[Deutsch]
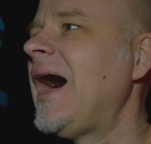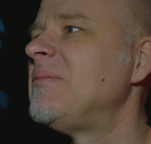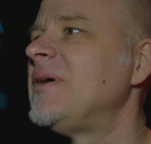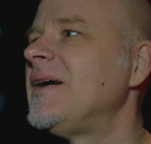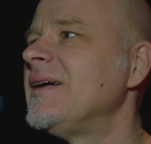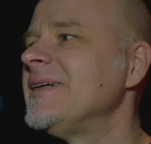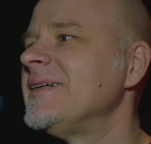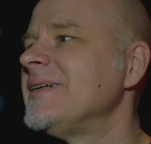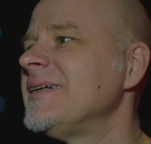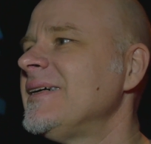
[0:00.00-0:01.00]

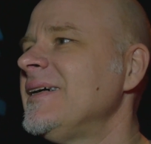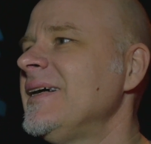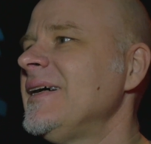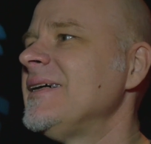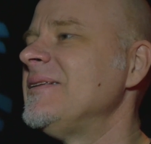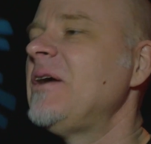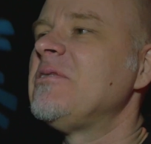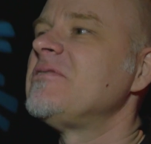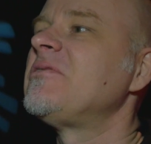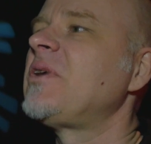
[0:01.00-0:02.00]
aber äh, nein,
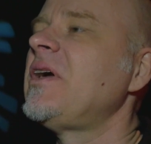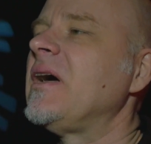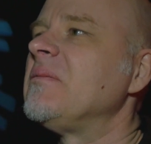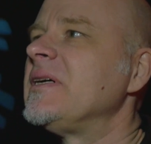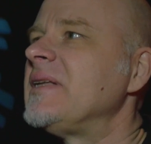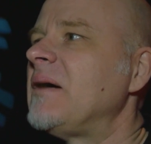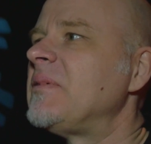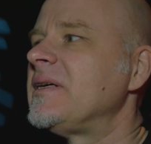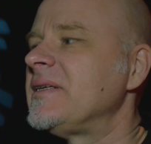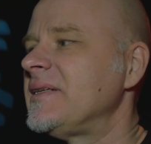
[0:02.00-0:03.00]
das ist okay, aber,
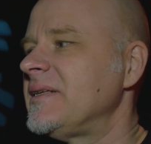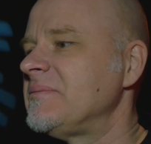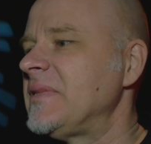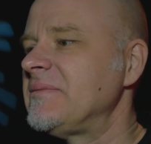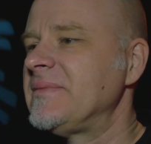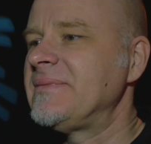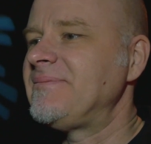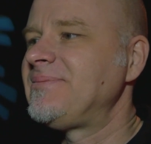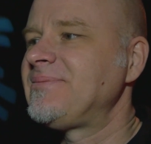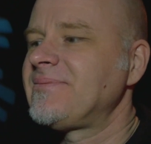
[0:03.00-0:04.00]
aber äh,
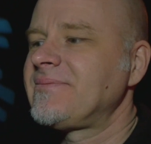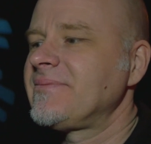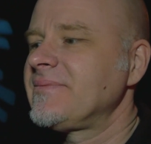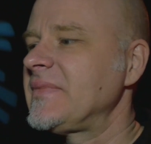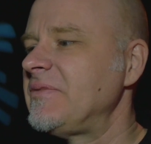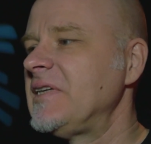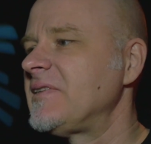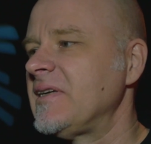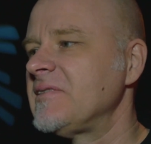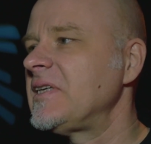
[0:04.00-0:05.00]
wie
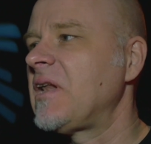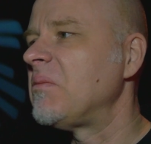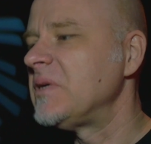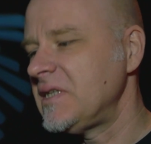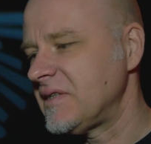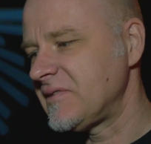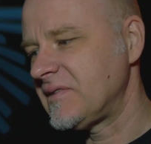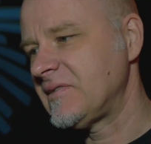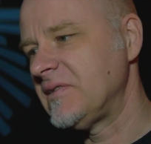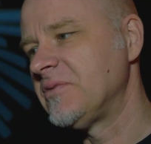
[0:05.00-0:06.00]
gesagt, also ich glaube nicht, dass,
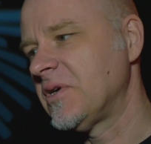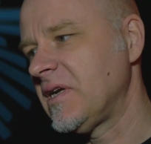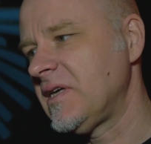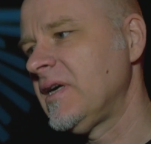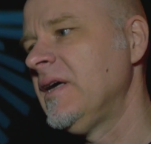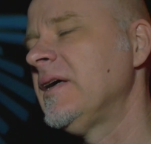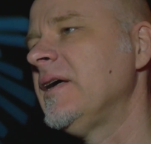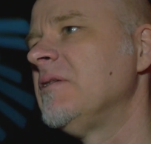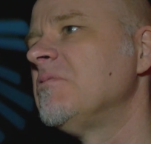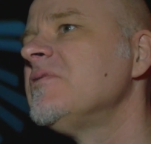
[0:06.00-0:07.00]
dass sie wirklich
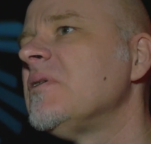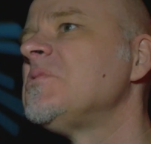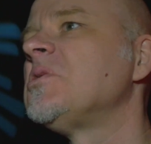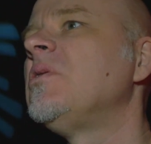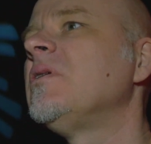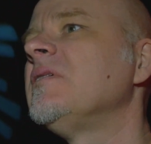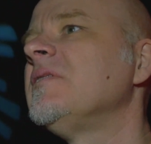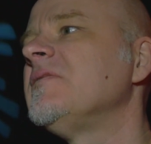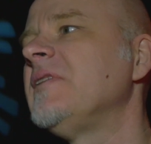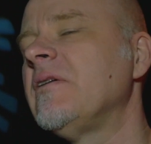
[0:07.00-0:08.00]
in unserem
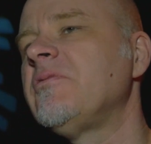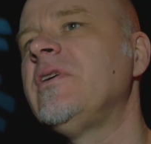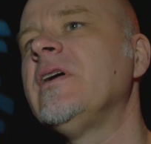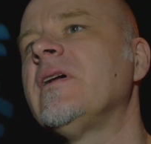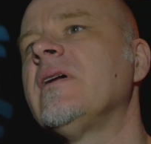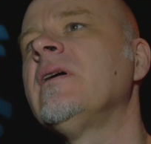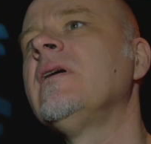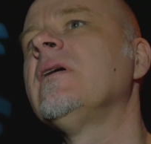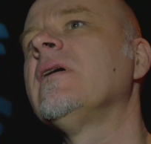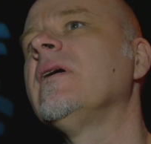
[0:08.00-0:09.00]
Genre sehr viel
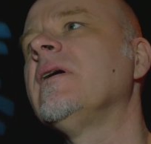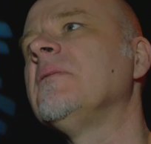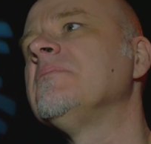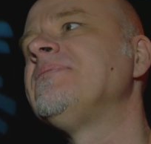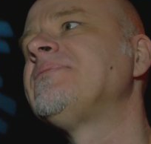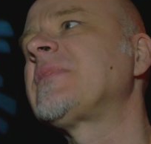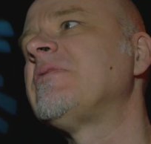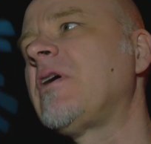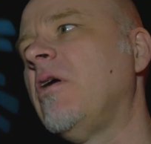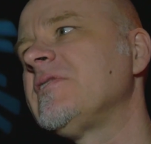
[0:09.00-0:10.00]
ähm,
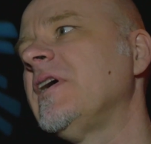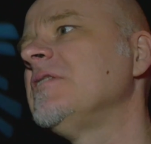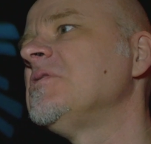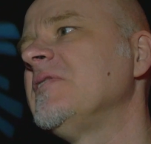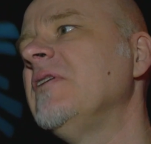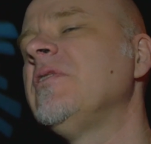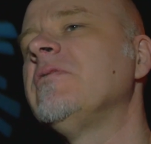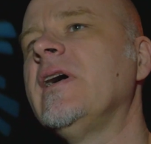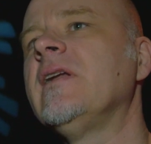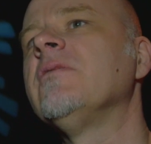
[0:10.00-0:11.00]
verkaufstechnisch sehr viel
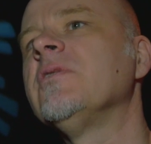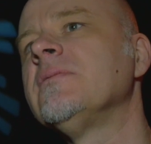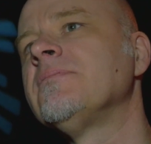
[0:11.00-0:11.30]
verändern würden.